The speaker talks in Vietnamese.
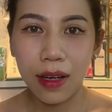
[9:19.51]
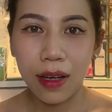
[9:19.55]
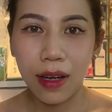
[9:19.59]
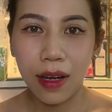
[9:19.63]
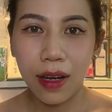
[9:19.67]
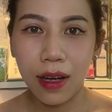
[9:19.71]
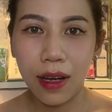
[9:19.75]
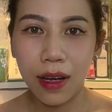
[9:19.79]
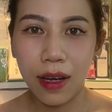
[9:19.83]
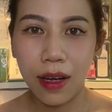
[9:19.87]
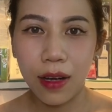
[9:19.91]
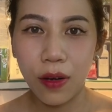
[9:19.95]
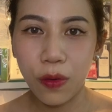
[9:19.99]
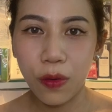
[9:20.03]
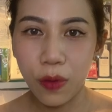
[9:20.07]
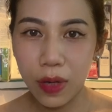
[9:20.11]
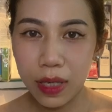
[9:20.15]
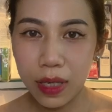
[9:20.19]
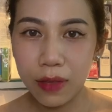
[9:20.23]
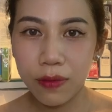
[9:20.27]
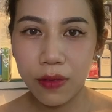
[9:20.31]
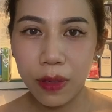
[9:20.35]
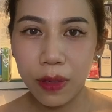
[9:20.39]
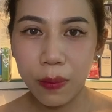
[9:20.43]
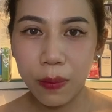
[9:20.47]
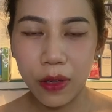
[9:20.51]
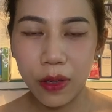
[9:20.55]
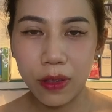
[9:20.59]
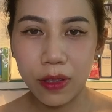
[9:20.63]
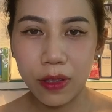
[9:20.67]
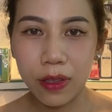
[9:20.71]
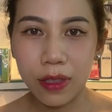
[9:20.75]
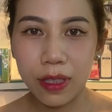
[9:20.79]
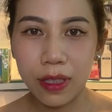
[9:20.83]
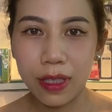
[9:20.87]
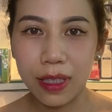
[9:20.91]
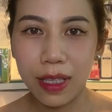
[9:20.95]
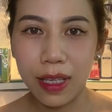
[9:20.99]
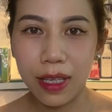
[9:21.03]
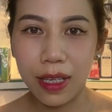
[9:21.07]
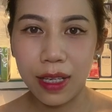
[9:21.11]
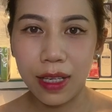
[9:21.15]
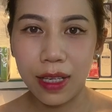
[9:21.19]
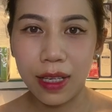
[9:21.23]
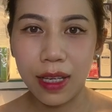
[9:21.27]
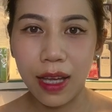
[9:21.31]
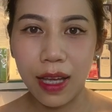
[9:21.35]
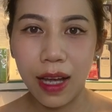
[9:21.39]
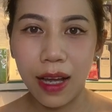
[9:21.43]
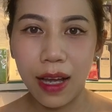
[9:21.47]
à, hữu ích với mọi người
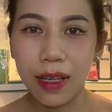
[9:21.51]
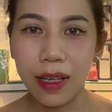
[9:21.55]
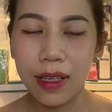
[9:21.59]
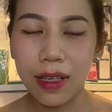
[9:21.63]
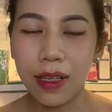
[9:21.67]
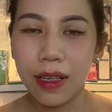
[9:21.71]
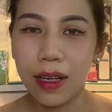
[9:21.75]
thì à,